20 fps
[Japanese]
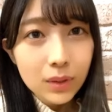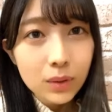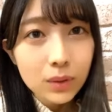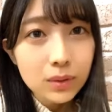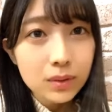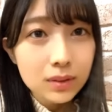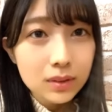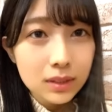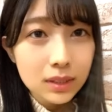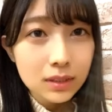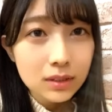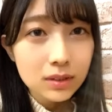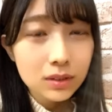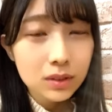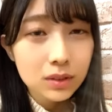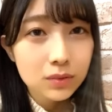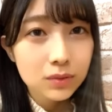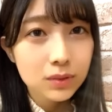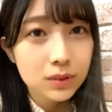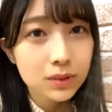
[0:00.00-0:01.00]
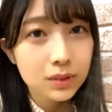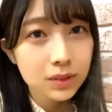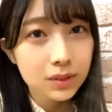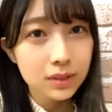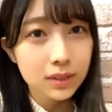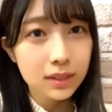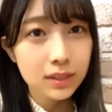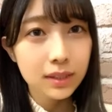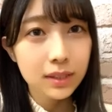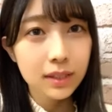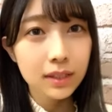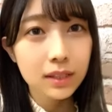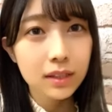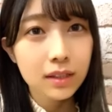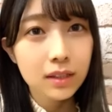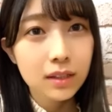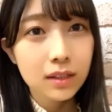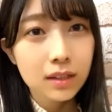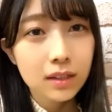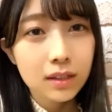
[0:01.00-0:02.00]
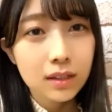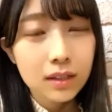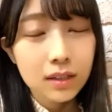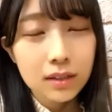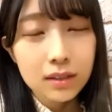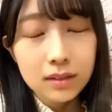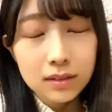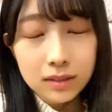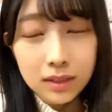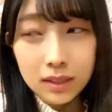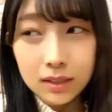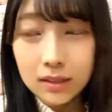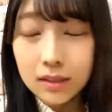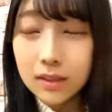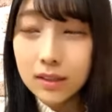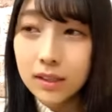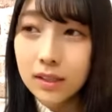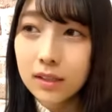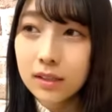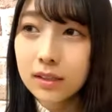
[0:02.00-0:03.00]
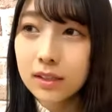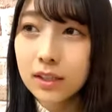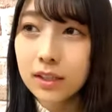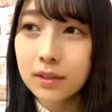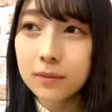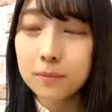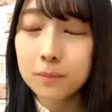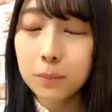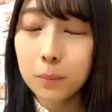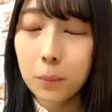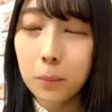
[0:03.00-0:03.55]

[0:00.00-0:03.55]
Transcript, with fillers: あ三35分そうだねなんだかんだ